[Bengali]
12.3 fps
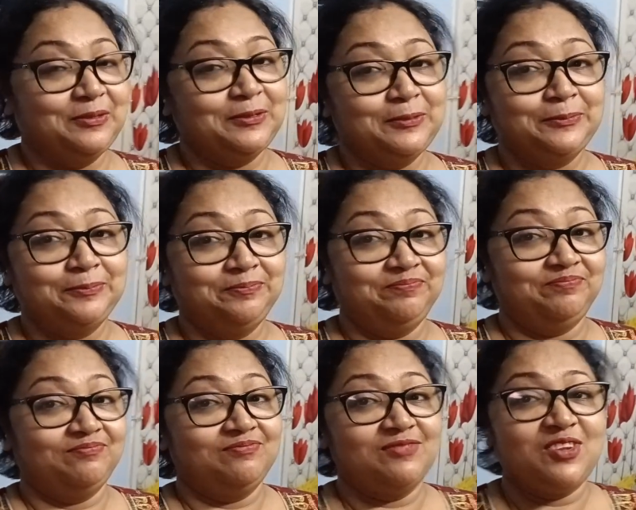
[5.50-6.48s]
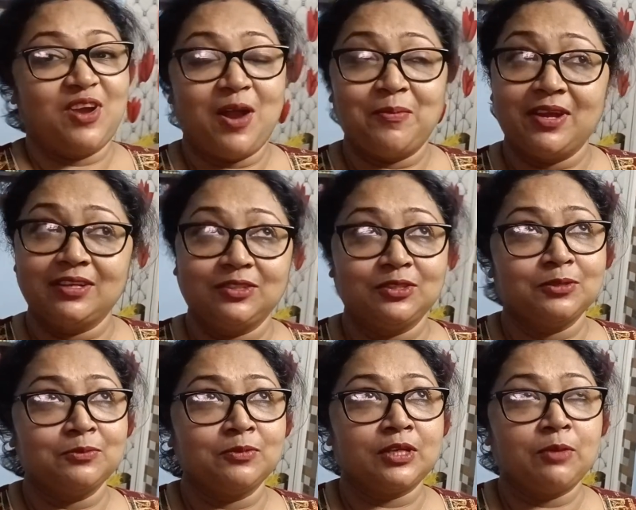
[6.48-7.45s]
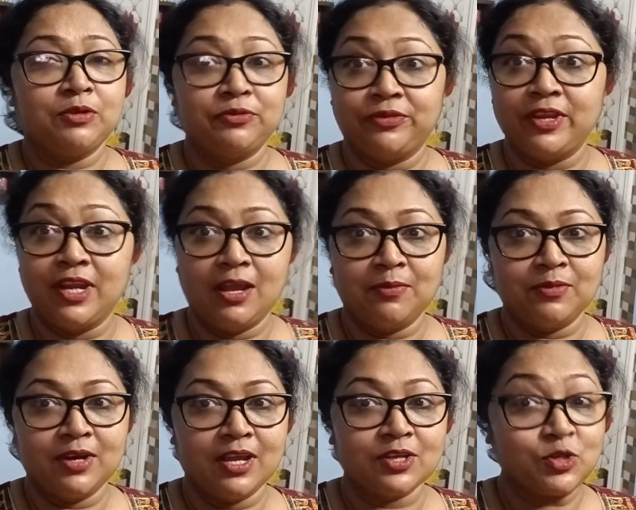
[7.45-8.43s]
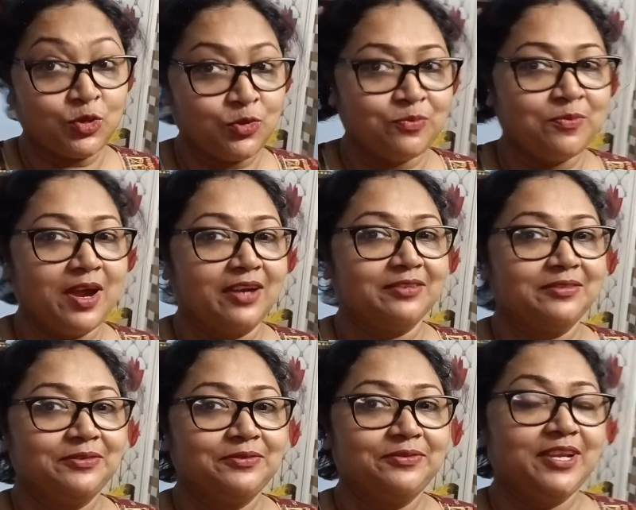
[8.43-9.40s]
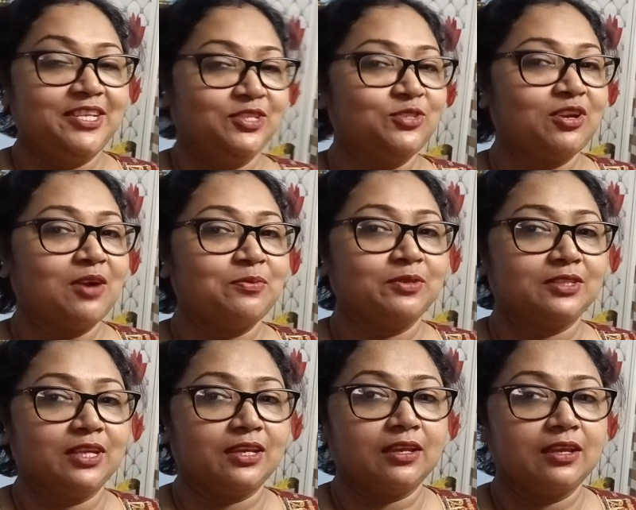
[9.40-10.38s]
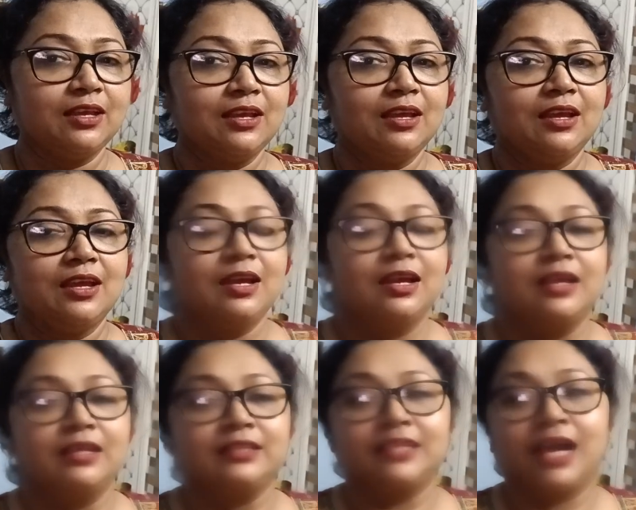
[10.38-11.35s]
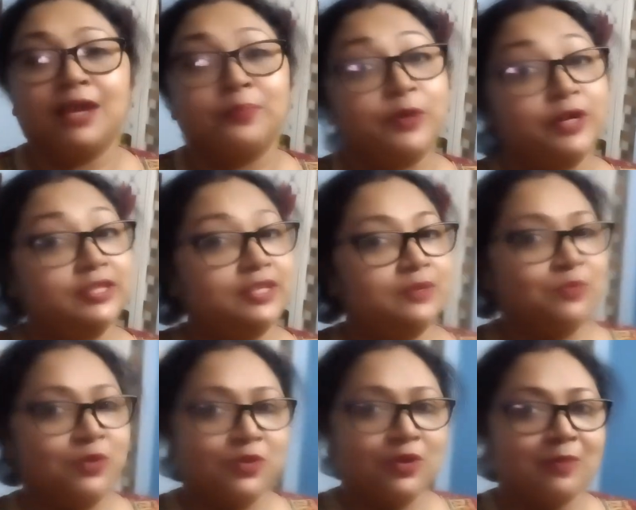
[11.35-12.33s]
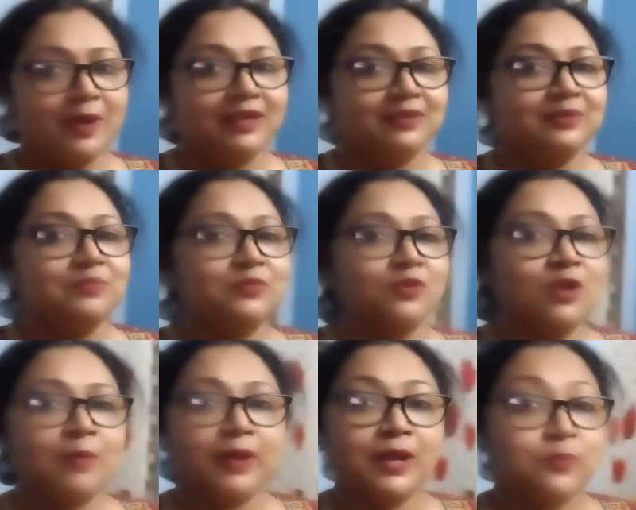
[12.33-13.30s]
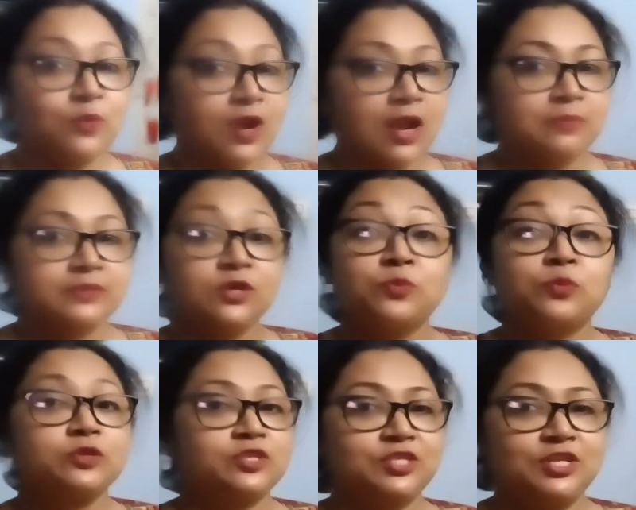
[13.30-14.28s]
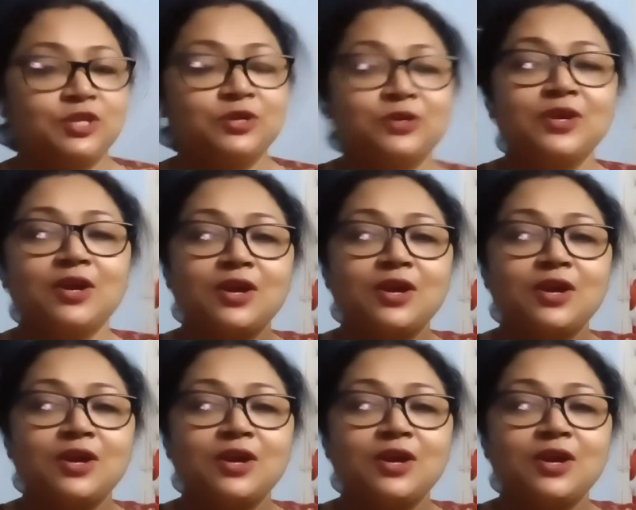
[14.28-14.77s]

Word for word: তো আমার তো মোটামুটি ফিরলাম মনে হয় সোমবার ফিরেছি দুর্গাপুর থেকে তারপরের দিন মঙ্গলবার মঙ্গলবারে বললাম যে উপোস ছিল